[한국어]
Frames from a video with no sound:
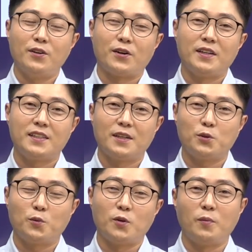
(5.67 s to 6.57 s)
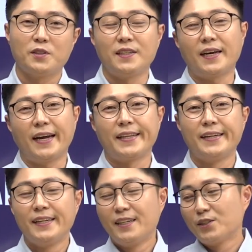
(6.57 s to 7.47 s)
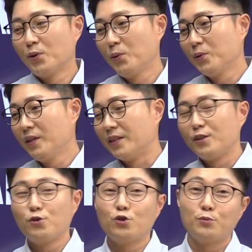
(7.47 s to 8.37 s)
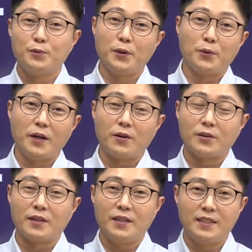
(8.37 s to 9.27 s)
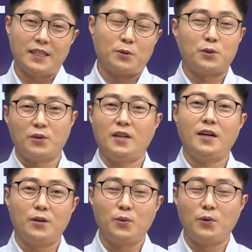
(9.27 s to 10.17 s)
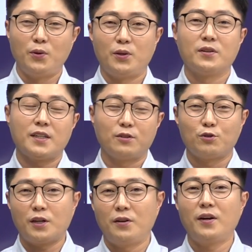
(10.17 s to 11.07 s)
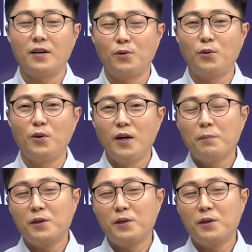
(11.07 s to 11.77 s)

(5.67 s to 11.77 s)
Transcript: 11시가 조금 넘었으니까 저는 오늘 유튜브에 올릴 것들 자료 정리하고 영상도 촬영하고